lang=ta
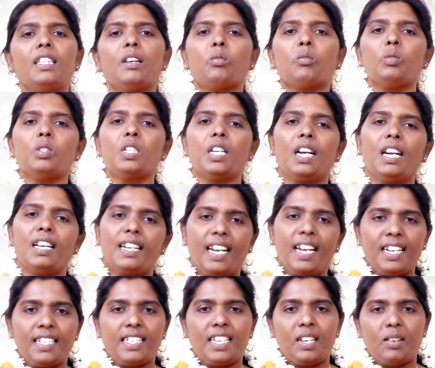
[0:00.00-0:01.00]
இந்த குஞ்சுகளுக்கு
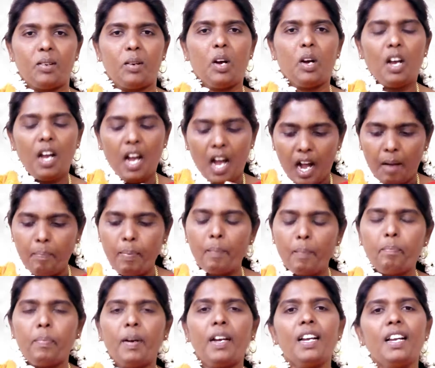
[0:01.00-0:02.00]
என்ன செய்யும்
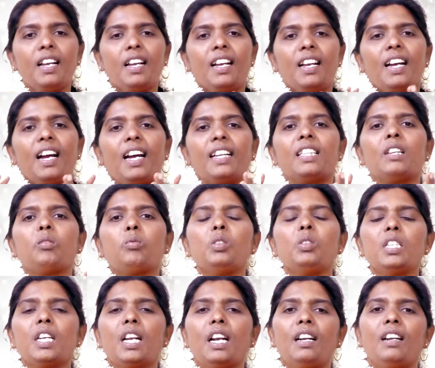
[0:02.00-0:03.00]
அப்பப்போ அந்த
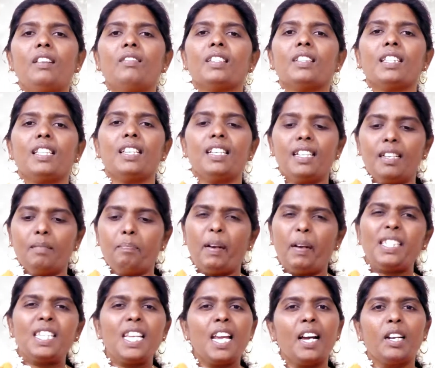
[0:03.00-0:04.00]
குஞ்சுகள் வந்து
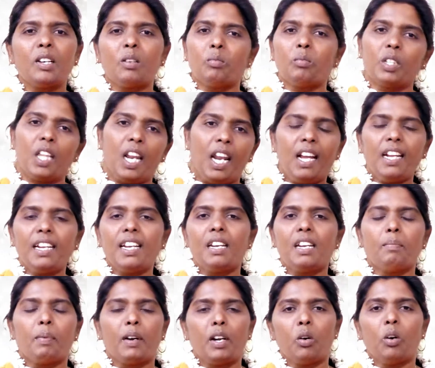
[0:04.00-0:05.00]
பசியாக இருக்கும்போதெல்லாம்
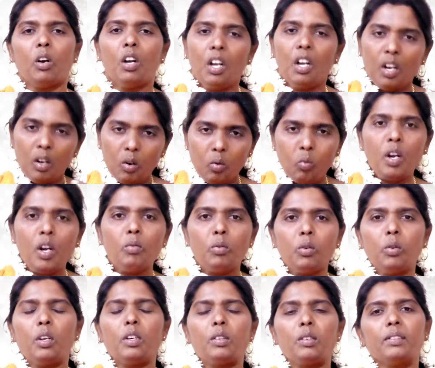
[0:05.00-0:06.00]
என்ன பண்ணும் உணவு
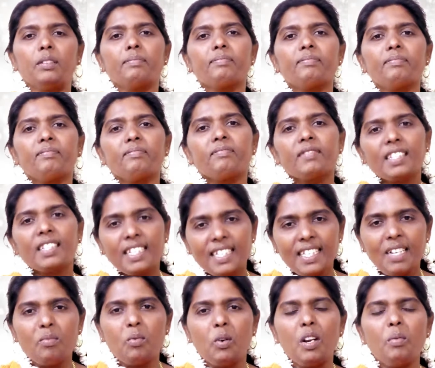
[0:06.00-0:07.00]
கொடுக்கும்
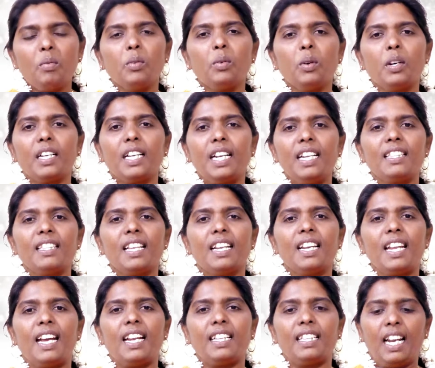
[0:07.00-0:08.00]
இந்த உணவு கொடுக்குற இந்த
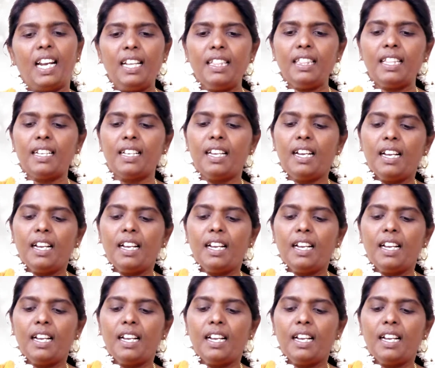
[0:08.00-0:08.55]
நேரத்தில் இந்த